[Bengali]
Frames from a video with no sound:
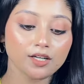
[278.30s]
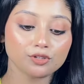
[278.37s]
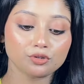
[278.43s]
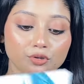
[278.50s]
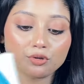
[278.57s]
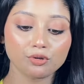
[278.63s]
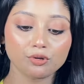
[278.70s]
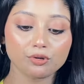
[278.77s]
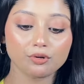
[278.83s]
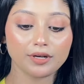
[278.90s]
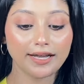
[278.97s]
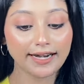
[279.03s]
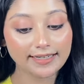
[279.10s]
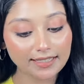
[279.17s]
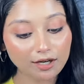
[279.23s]
তো
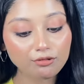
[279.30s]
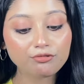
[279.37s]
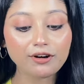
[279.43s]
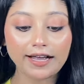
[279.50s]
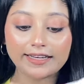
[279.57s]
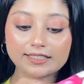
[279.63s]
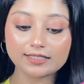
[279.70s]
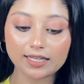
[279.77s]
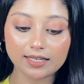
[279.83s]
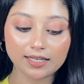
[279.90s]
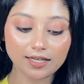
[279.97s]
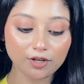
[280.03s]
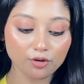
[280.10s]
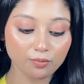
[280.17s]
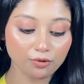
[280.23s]
এটাও হোয়াইট
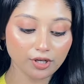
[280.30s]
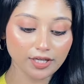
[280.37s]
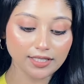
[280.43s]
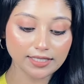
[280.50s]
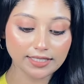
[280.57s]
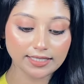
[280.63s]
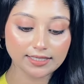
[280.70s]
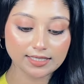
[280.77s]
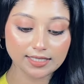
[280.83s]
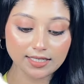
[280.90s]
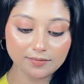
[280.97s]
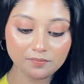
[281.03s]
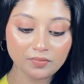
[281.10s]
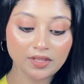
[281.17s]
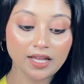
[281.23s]
কালারের ওপরেই নিয়েছি
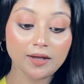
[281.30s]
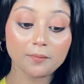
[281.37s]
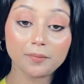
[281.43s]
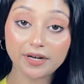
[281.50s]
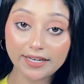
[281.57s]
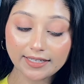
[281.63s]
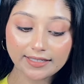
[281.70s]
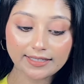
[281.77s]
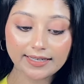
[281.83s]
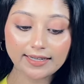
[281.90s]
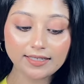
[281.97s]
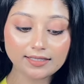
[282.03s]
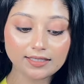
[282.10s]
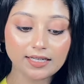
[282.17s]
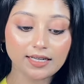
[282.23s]
প্রিন্টেড
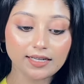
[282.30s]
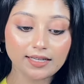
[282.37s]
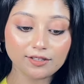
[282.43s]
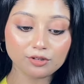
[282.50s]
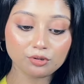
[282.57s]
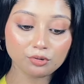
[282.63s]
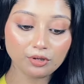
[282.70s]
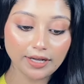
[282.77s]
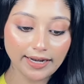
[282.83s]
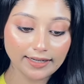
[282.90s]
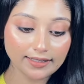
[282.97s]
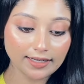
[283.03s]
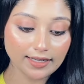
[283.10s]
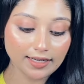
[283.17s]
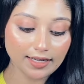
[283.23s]
কিন্তু
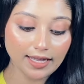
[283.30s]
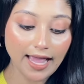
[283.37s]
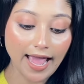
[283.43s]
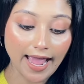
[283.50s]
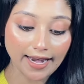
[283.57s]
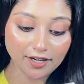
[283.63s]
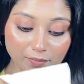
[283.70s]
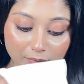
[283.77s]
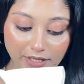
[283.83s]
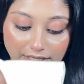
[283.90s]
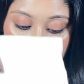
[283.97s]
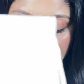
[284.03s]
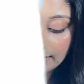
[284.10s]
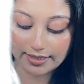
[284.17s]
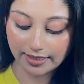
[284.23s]
এটা হ্যান্ড
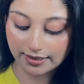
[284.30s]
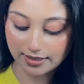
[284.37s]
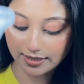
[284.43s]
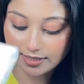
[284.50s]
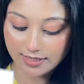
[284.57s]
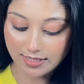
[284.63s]
প্রিন্টেড আছে